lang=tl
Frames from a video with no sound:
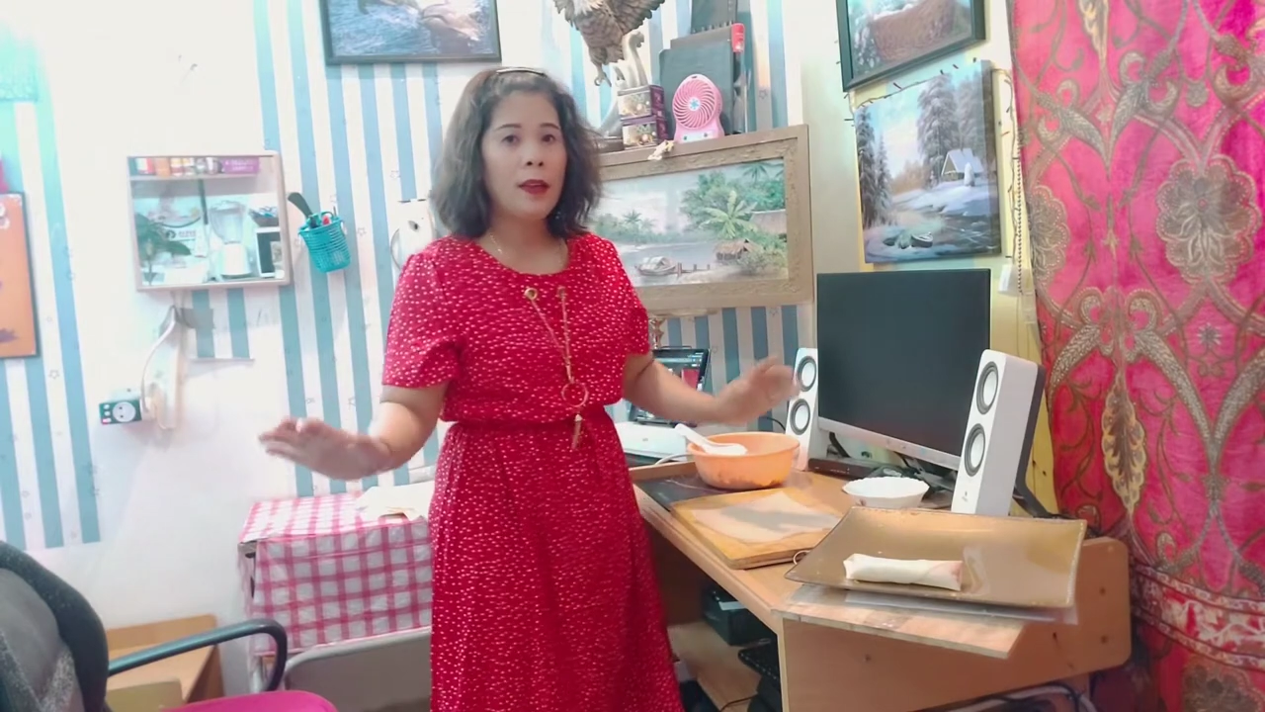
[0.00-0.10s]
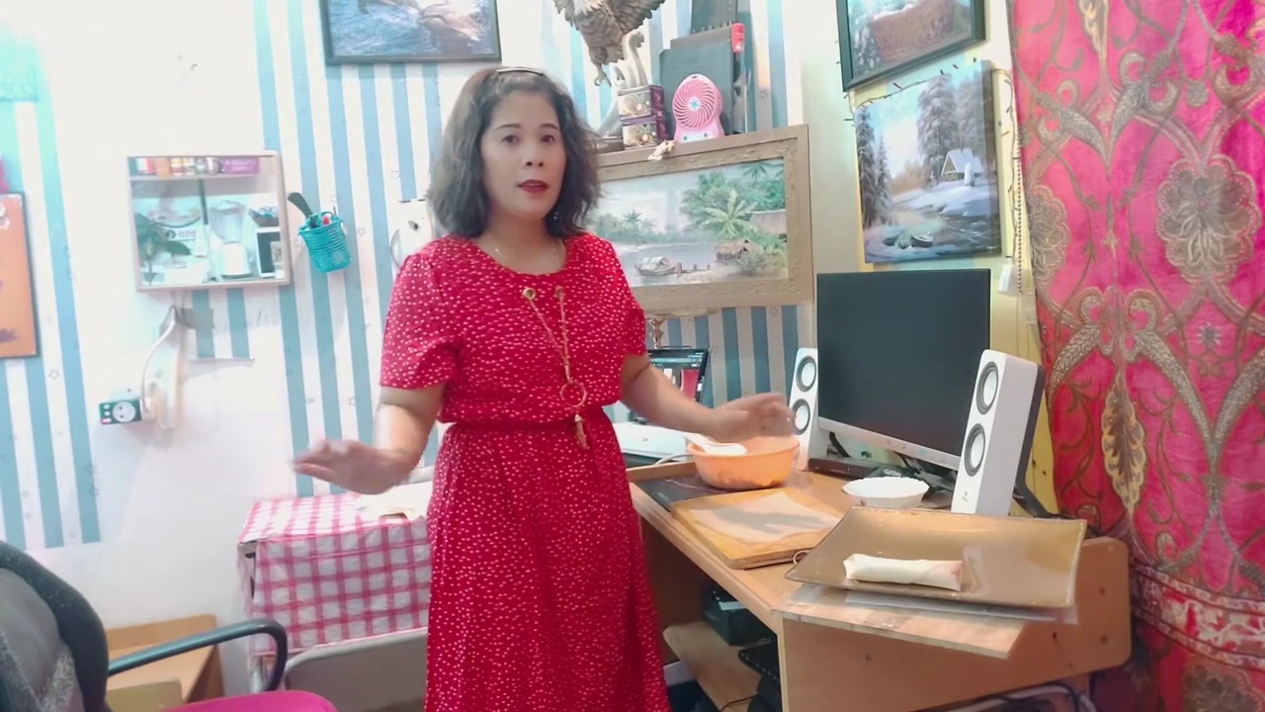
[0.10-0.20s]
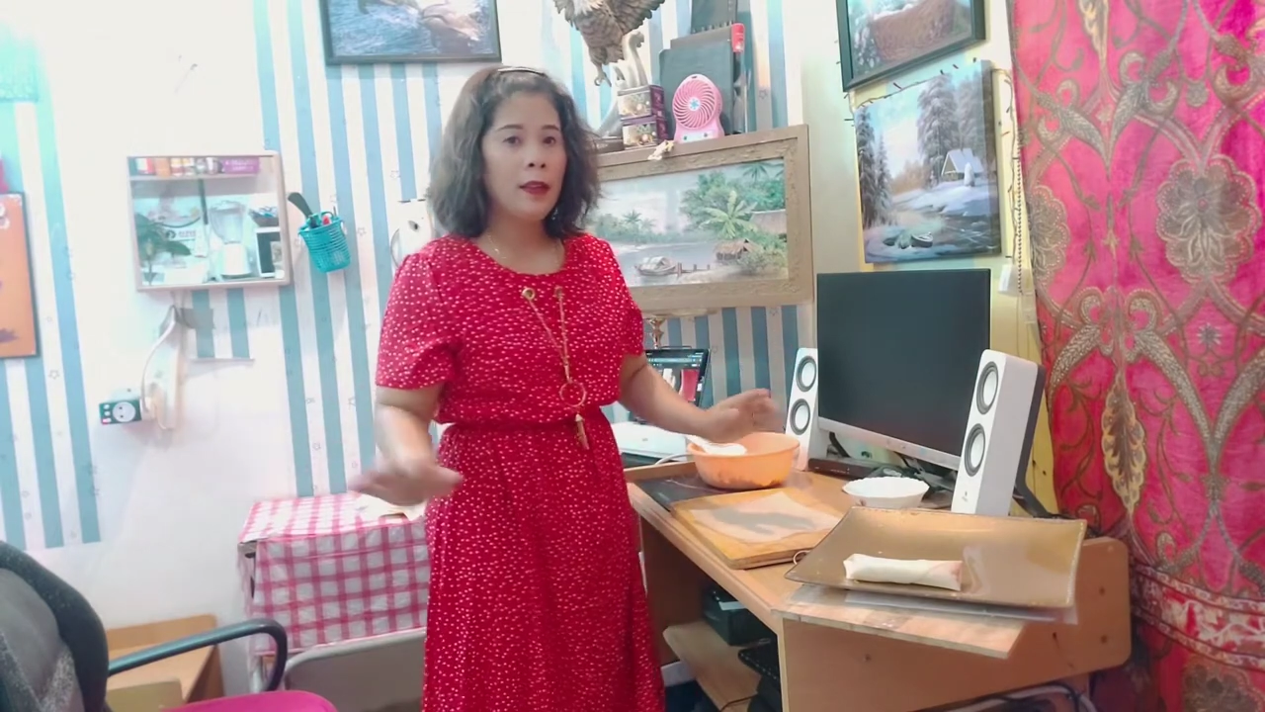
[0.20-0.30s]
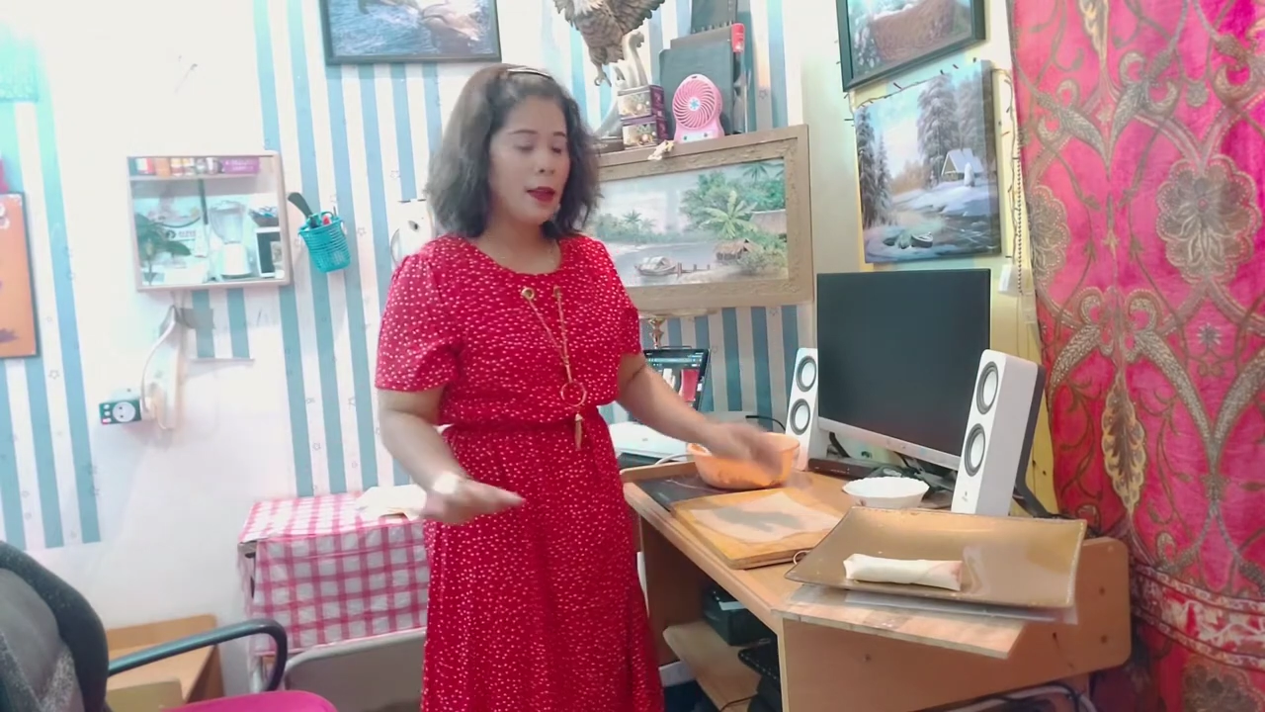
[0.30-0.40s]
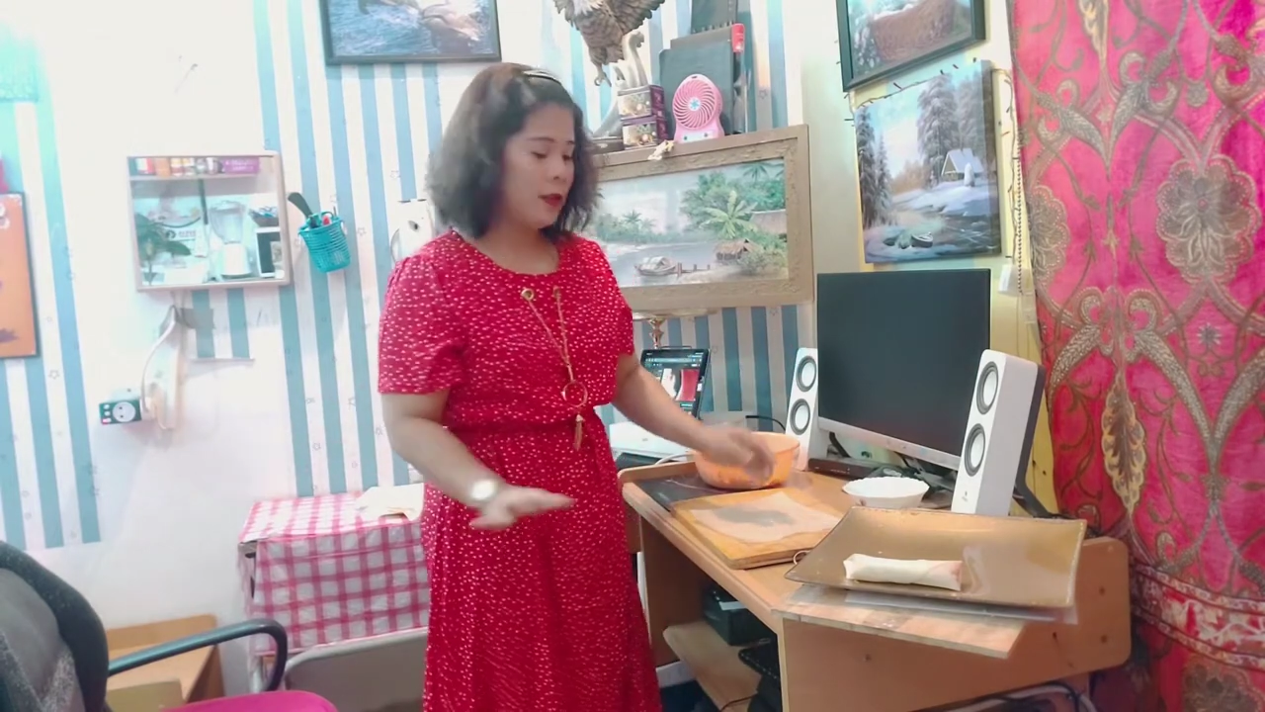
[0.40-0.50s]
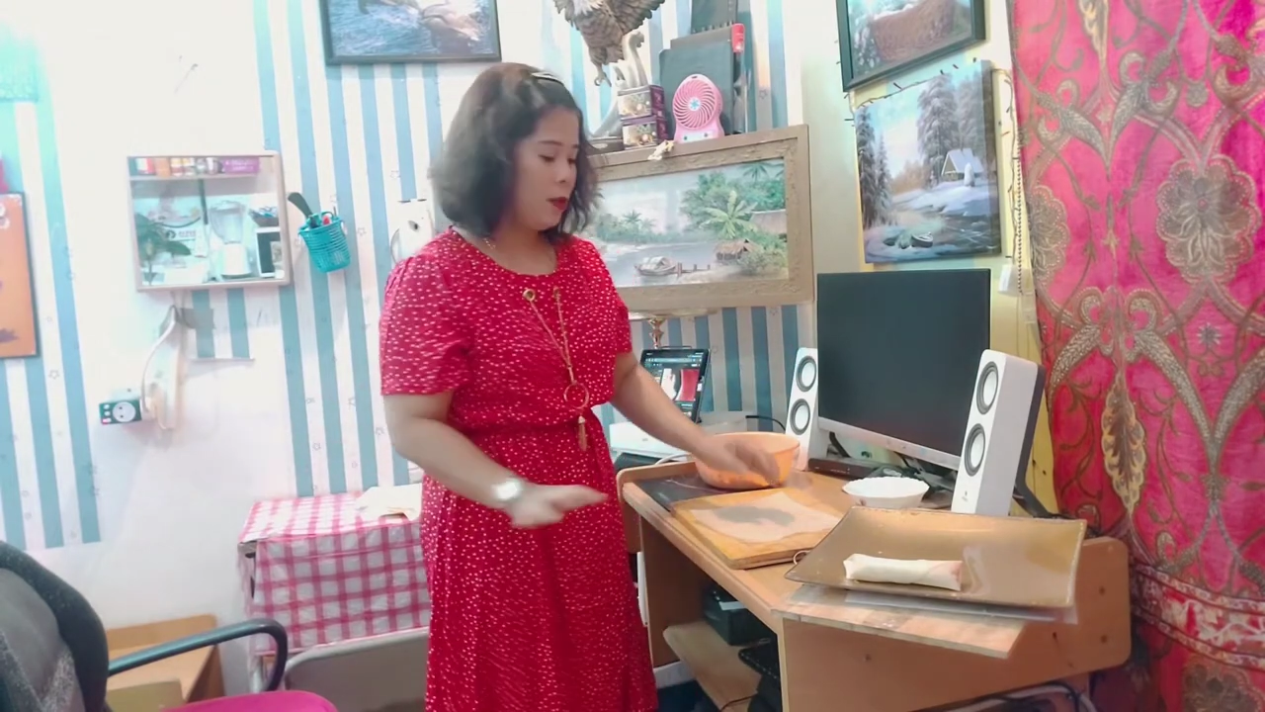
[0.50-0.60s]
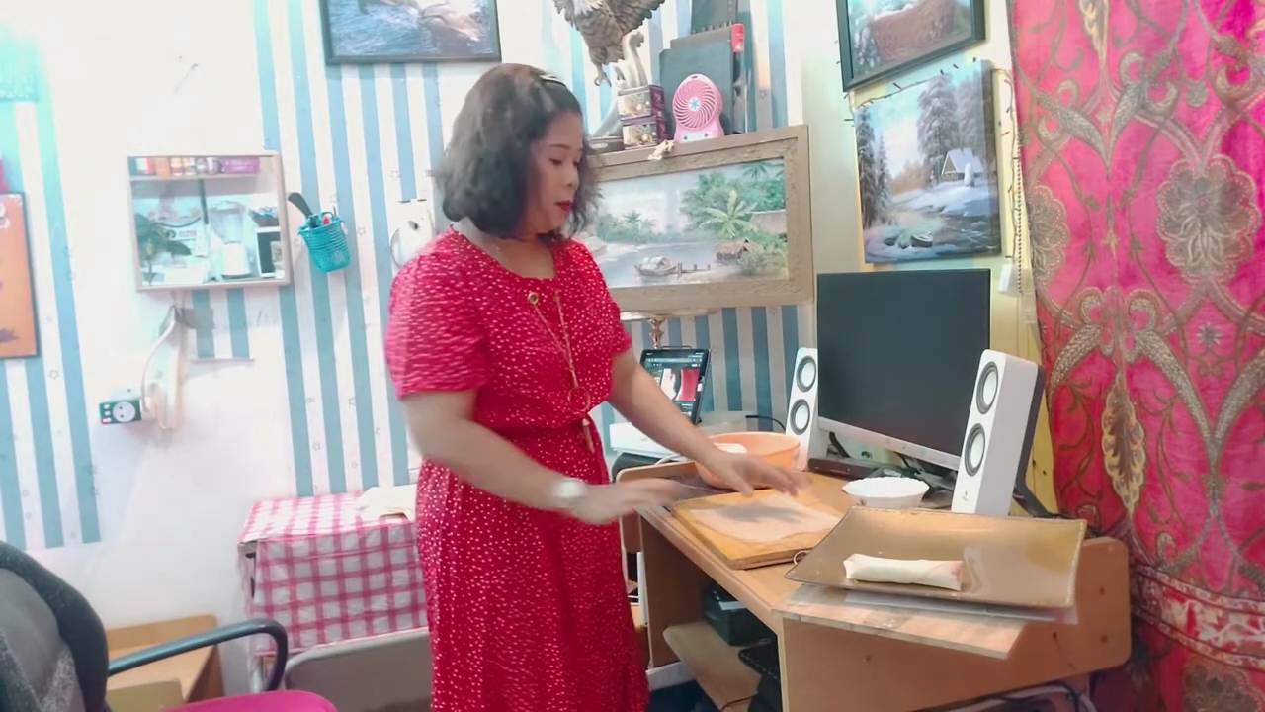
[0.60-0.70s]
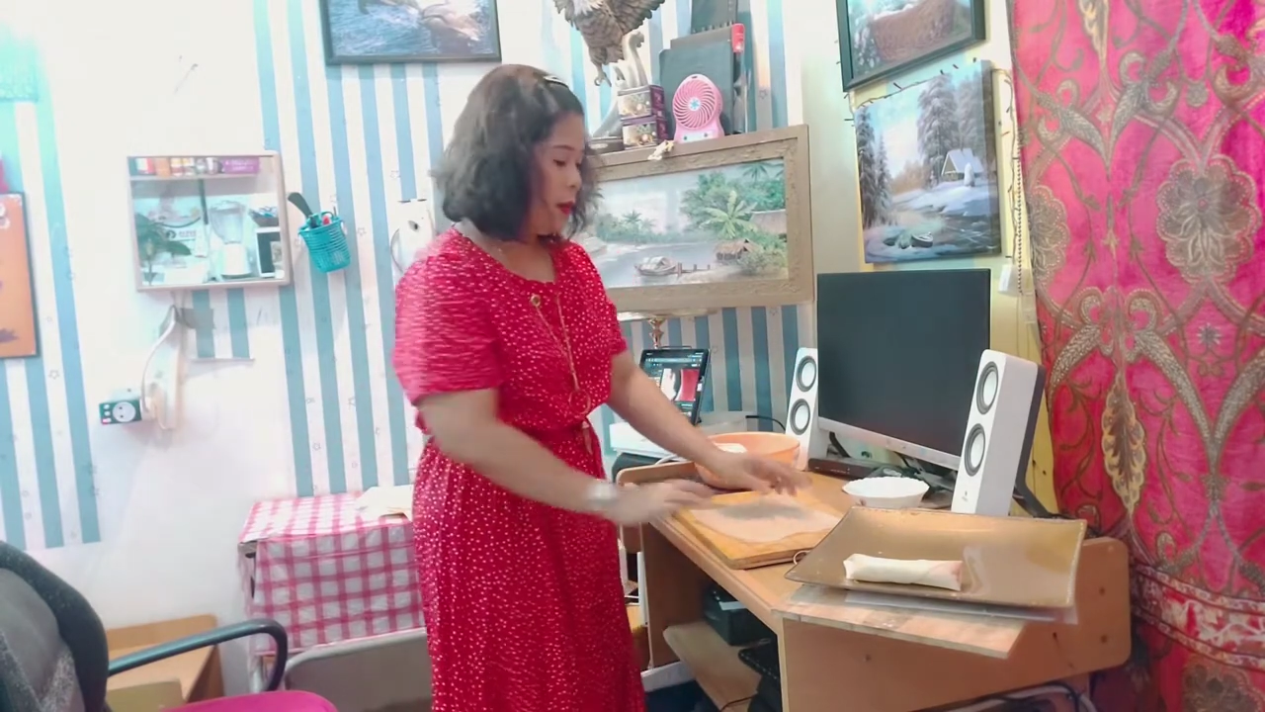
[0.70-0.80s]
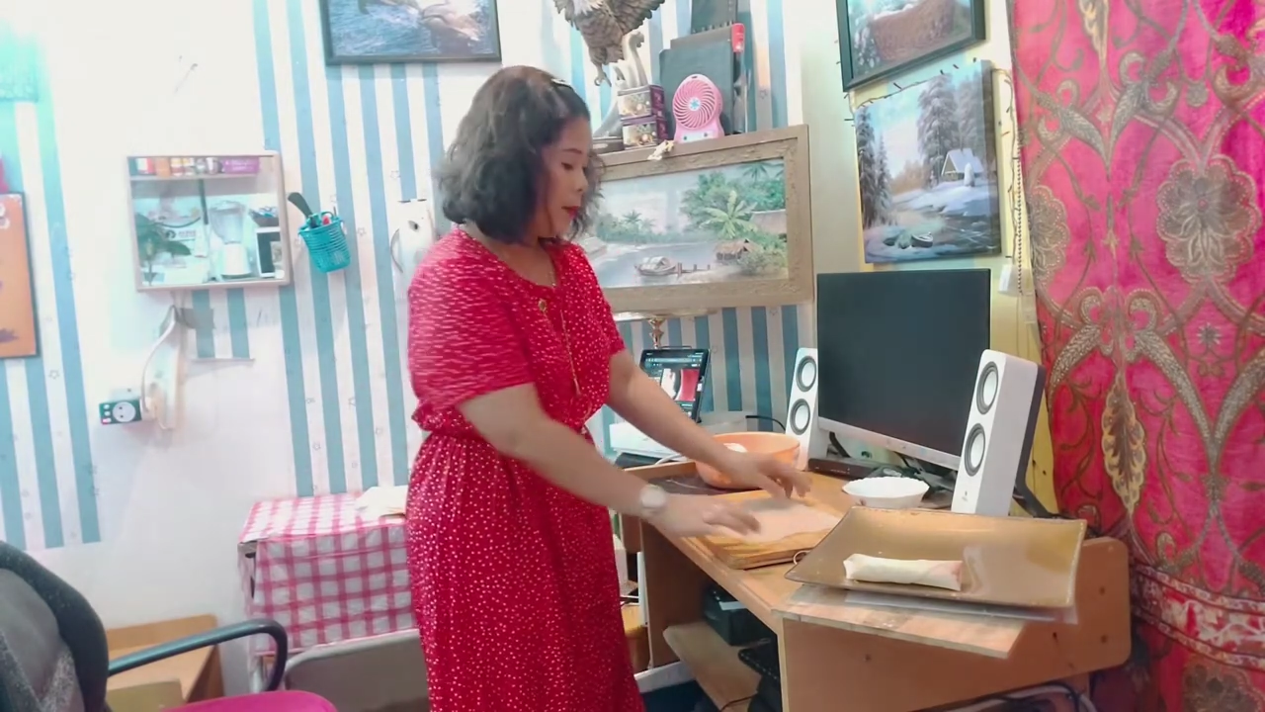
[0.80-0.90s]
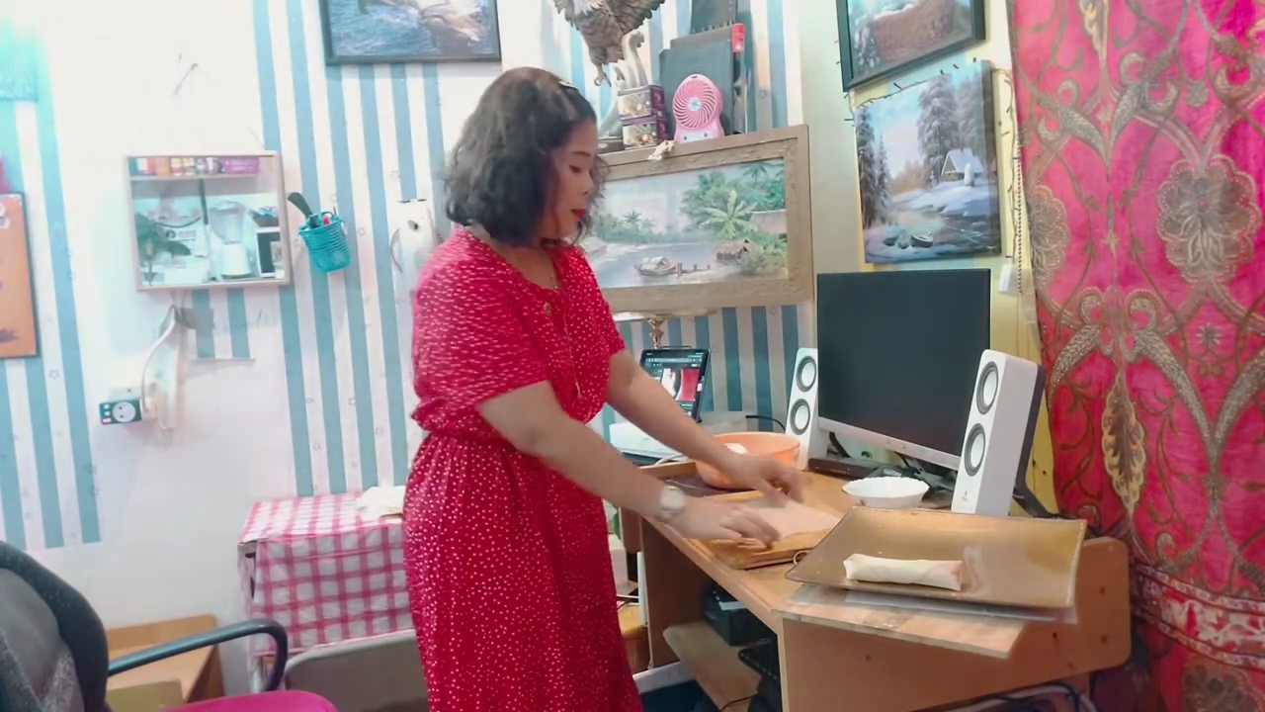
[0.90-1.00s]
natin guys
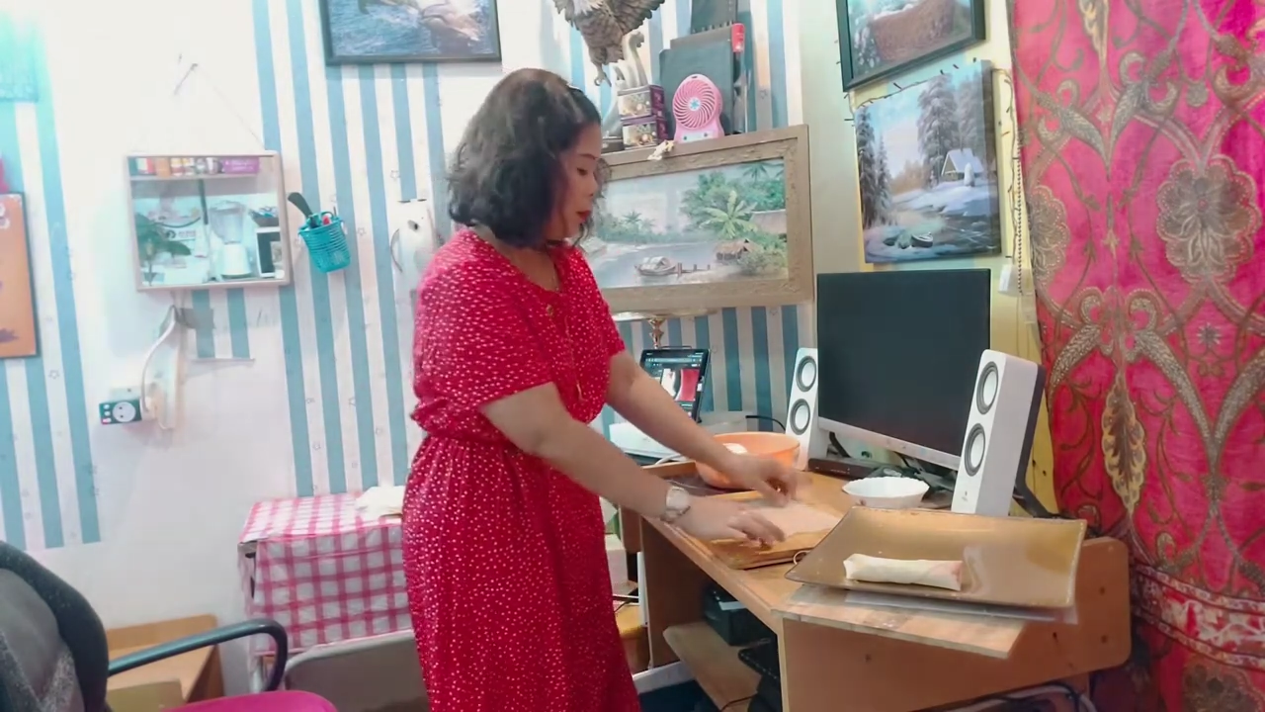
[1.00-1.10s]
yung mga